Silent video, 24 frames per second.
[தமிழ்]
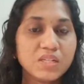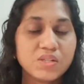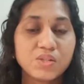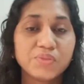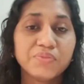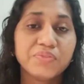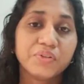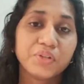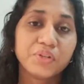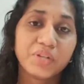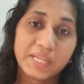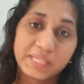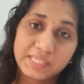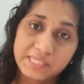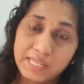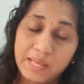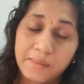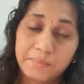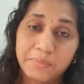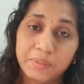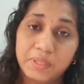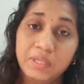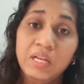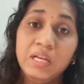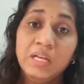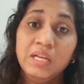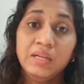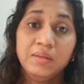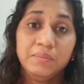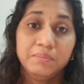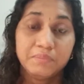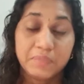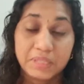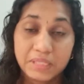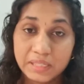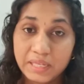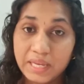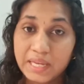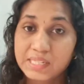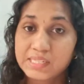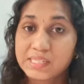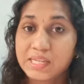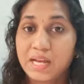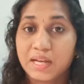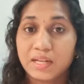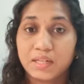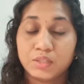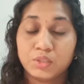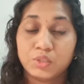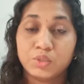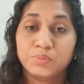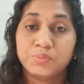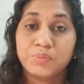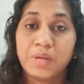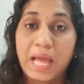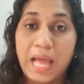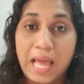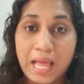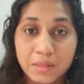ஸோ ஃபார் எக்ஸாம்பிள் பில்கேட்ஸ் ஆகட்டும்